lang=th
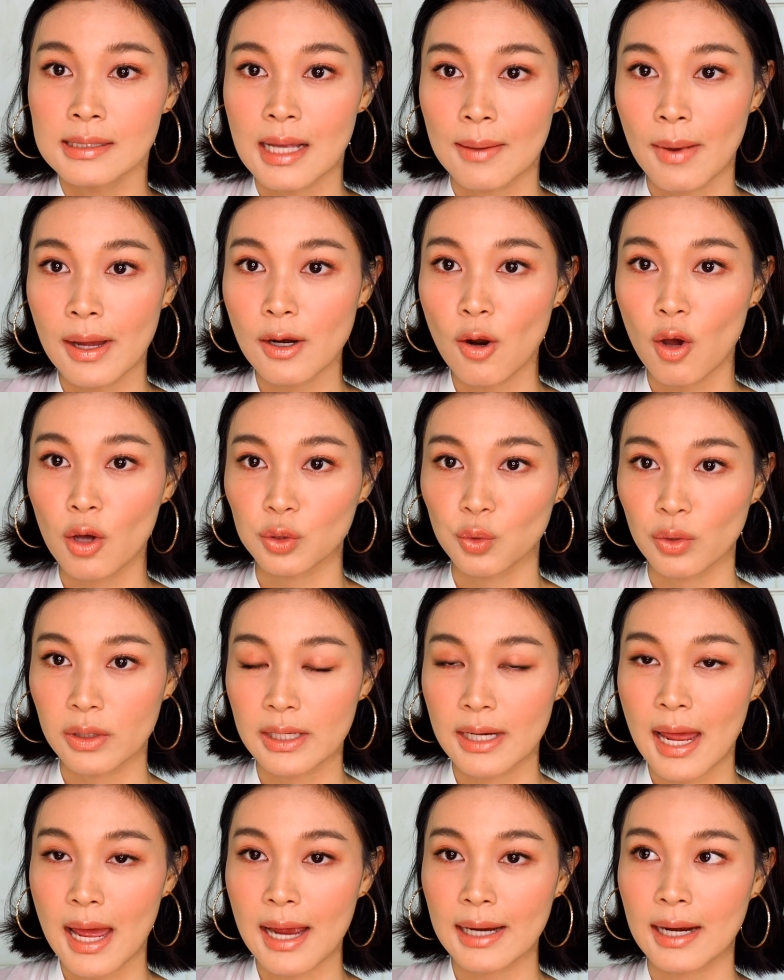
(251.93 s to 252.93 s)
สามารถถอดตัว
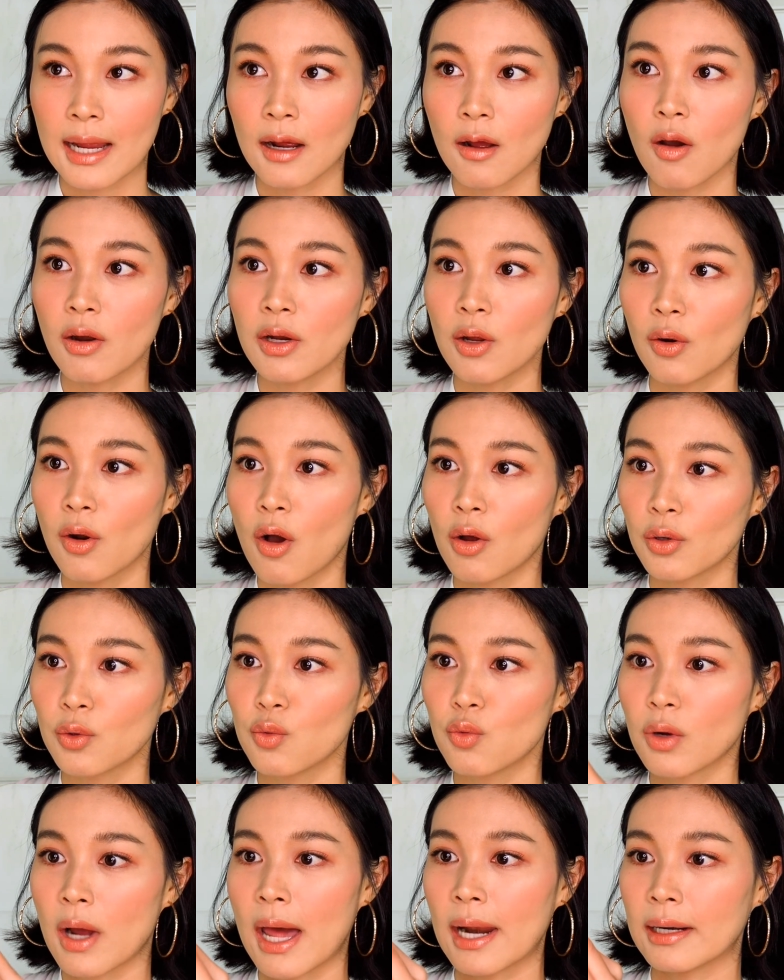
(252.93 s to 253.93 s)
นี้ได้นะ ก็เดี๋ยวลอง
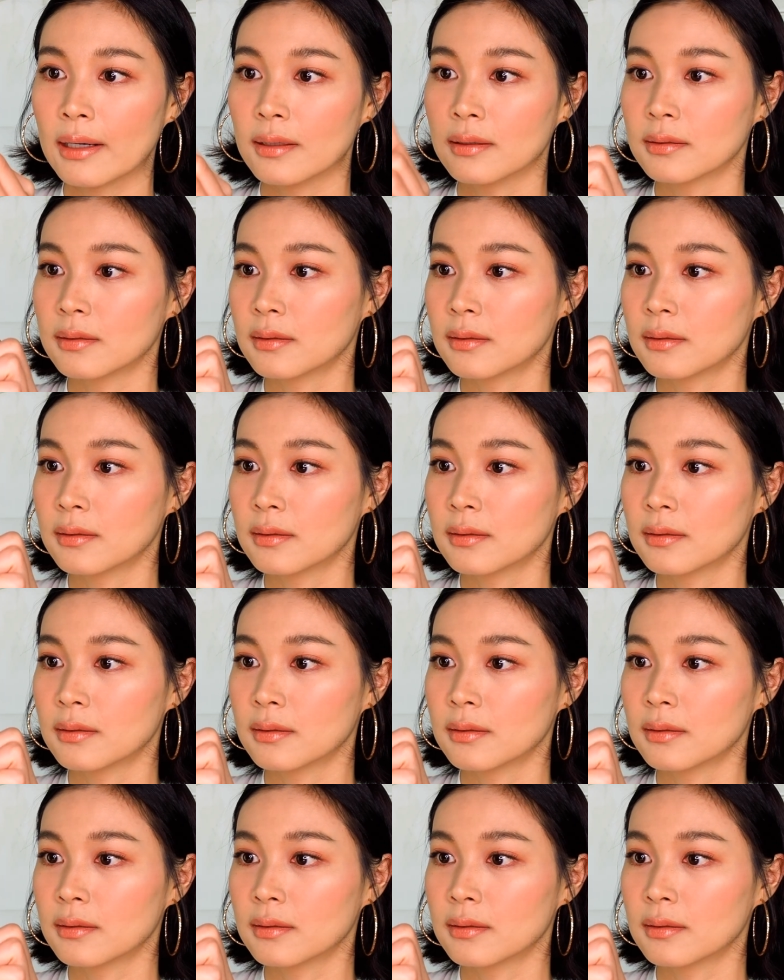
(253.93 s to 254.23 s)
ดูกัน